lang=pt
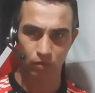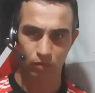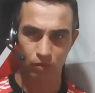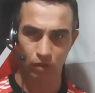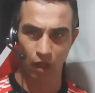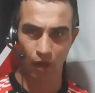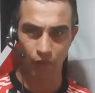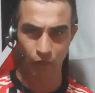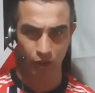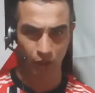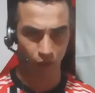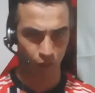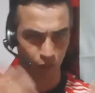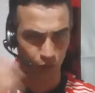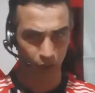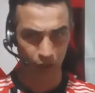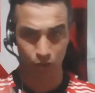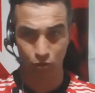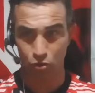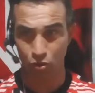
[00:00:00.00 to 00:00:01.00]
Né?
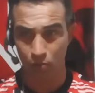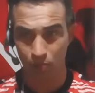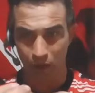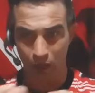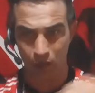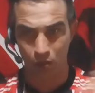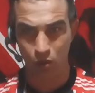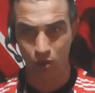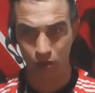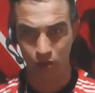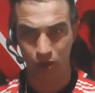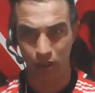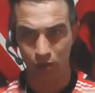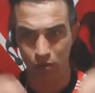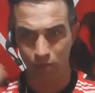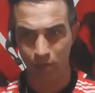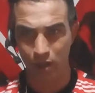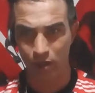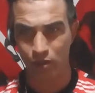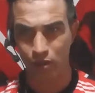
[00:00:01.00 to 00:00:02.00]
Fizeram tomar gol até
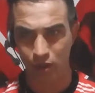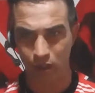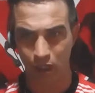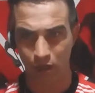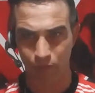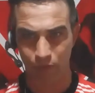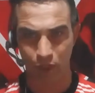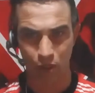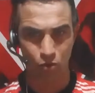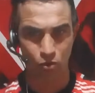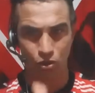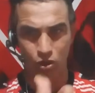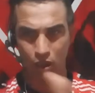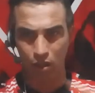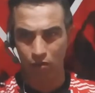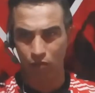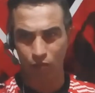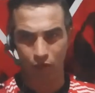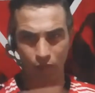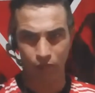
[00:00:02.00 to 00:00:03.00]
do meio de campo. O que, que o
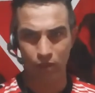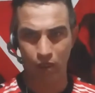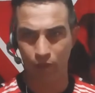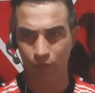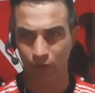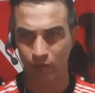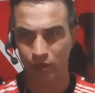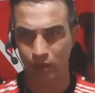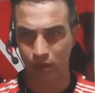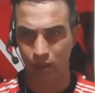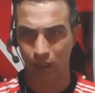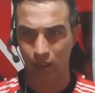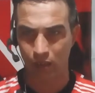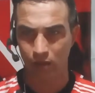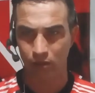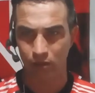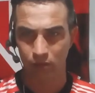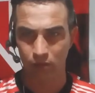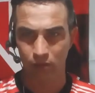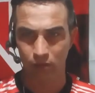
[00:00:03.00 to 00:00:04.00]
Thiago Gomes tava fazendo
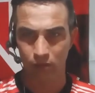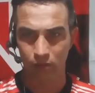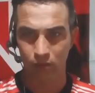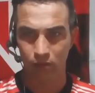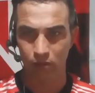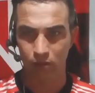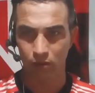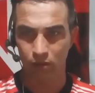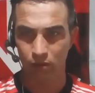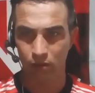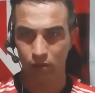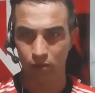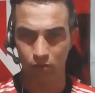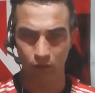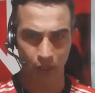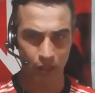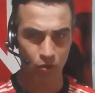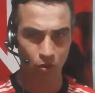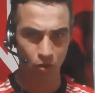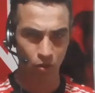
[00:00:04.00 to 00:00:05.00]
lá? Não
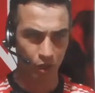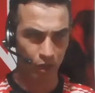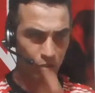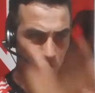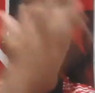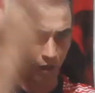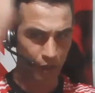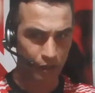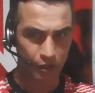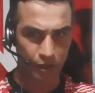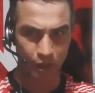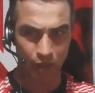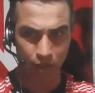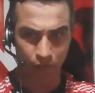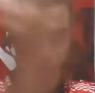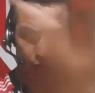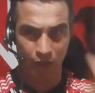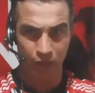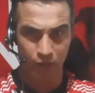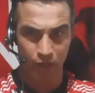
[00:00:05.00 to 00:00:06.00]
é goleiro, não é que tem
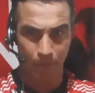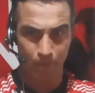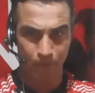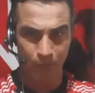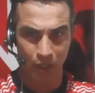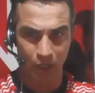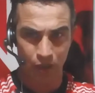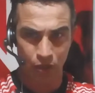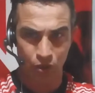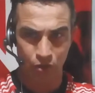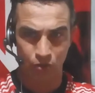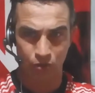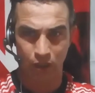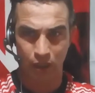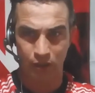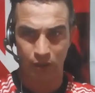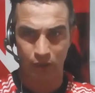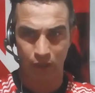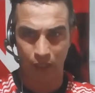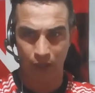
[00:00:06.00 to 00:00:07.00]
que ficar debaixo
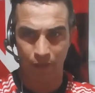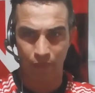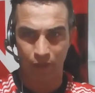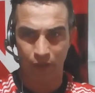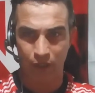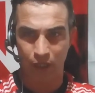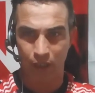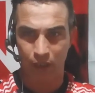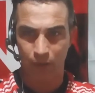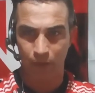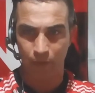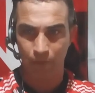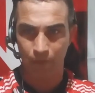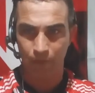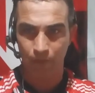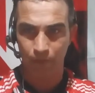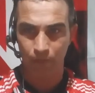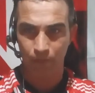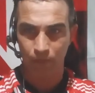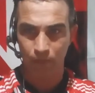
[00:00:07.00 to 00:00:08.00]
das traves, cara.
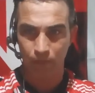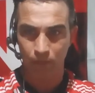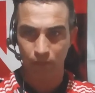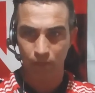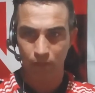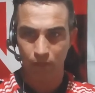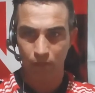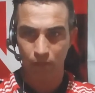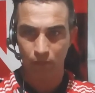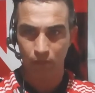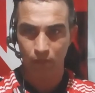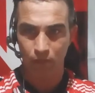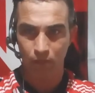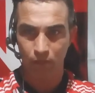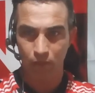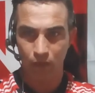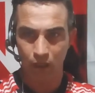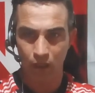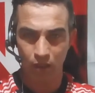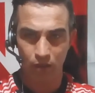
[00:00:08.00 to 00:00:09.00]

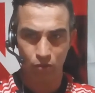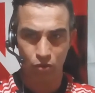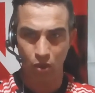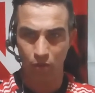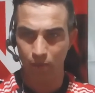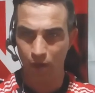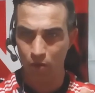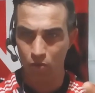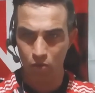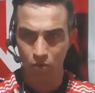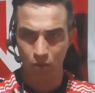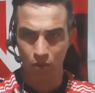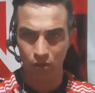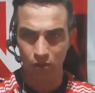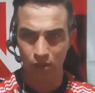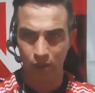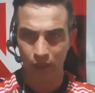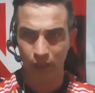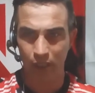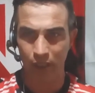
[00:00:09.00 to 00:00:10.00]
Hum, tomar um gol
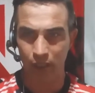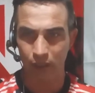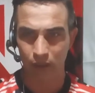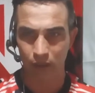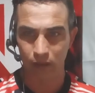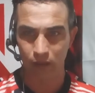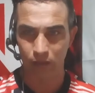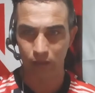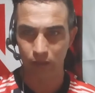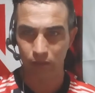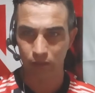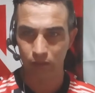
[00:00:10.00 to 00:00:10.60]
daquele.